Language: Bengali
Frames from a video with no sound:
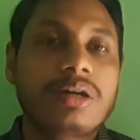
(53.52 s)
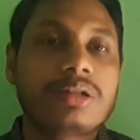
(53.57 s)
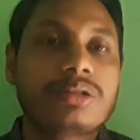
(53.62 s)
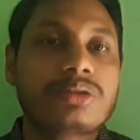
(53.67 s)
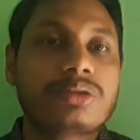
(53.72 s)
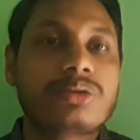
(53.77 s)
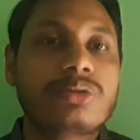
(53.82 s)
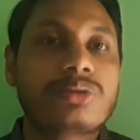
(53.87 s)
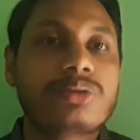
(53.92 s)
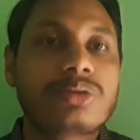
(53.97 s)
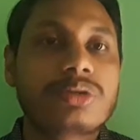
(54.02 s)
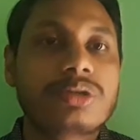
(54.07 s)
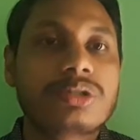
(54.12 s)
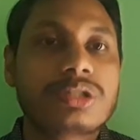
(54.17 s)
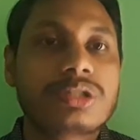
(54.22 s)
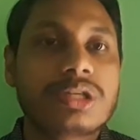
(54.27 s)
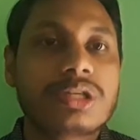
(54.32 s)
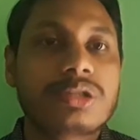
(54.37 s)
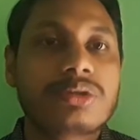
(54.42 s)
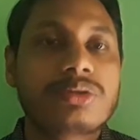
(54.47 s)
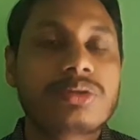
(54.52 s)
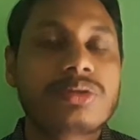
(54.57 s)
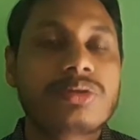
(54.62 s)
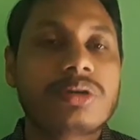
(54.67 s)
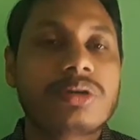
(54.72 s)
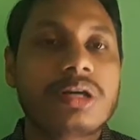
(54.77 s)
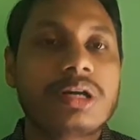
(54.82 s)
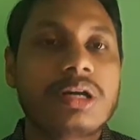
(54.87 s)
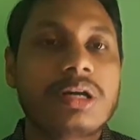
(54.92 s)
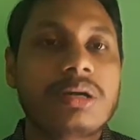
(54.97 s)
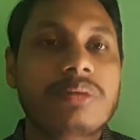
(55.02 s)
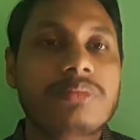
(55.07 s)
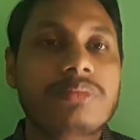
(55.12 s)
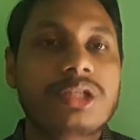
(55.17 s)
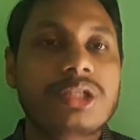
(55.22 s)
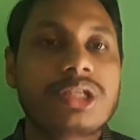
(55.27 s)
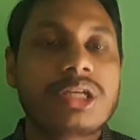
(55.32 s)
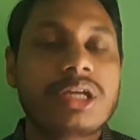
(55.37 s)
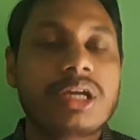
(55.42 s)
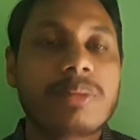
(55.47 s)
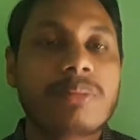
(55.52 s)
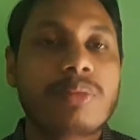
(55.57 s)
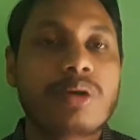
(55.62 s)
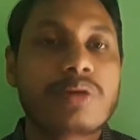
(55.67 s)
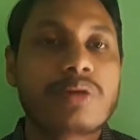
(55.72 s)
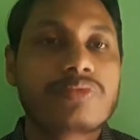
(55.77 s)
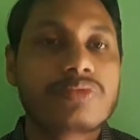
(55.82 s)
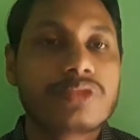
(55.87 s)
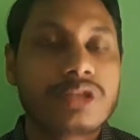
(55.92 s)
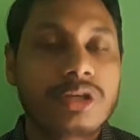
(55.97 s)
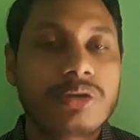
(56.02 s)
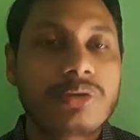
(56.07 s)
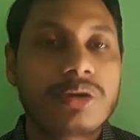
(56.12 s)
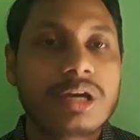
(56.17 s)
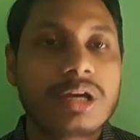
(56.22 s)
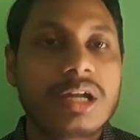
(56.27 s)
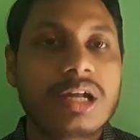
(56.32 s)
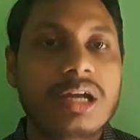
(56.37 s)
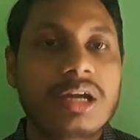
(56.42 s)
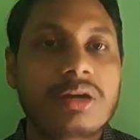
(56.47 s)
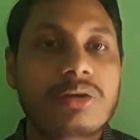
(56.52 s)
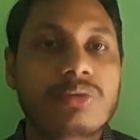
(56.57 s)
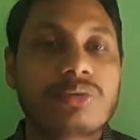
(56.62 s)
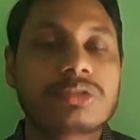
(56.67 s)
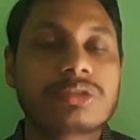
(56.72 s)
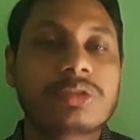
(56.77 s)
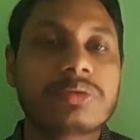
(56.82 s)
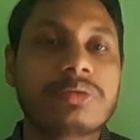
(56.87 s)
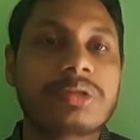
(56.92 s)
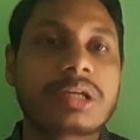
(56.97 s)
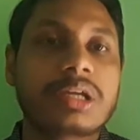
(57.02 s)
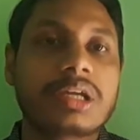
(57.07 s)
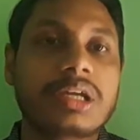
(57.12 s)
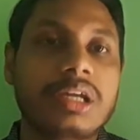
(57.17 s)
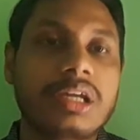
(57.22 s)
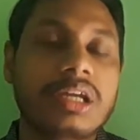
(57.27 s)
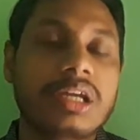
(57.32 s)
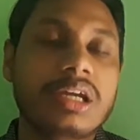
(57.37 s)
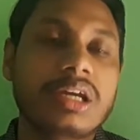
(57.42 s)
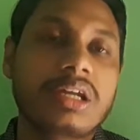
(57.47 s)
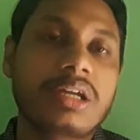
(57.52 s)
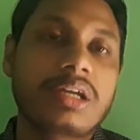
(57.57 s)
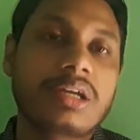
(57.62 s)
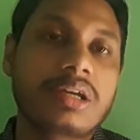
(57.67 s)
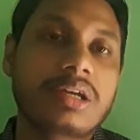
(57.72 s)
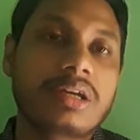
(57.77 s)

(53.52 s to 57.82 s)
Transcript: তো সে তো নিজে বরফ তৈরি করে না কোথাও থেকে কিনে আনে